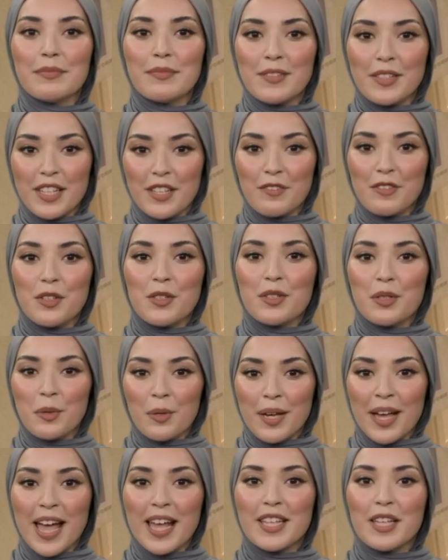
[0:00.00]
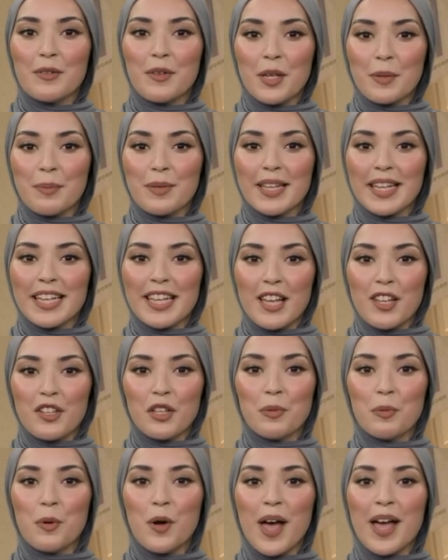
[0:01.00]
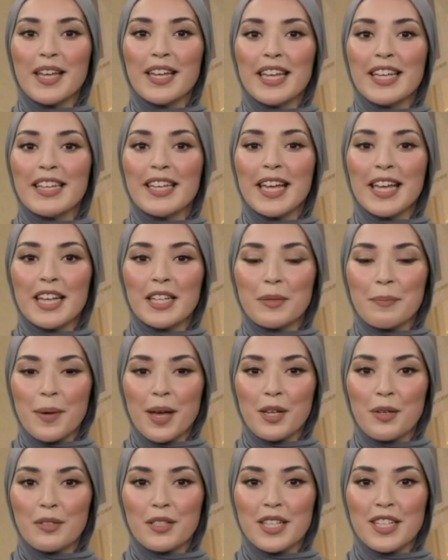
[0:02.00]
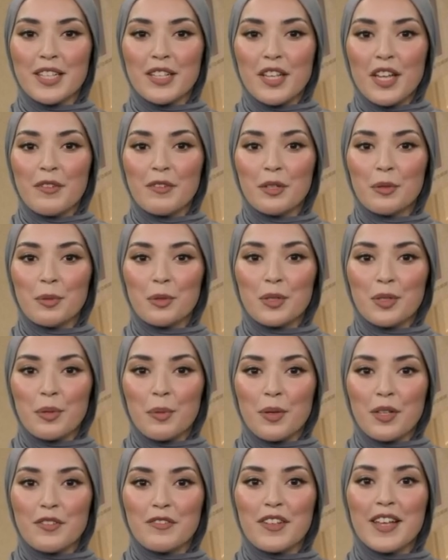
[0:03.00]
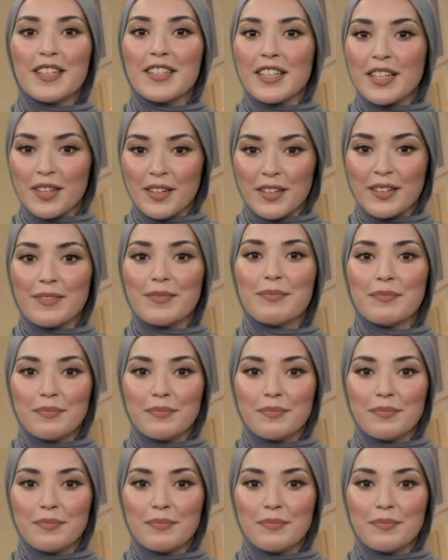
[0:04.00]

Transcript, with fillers: للحصول على الرمز يجب عليك إكمال تسجيل الوصول الذاتي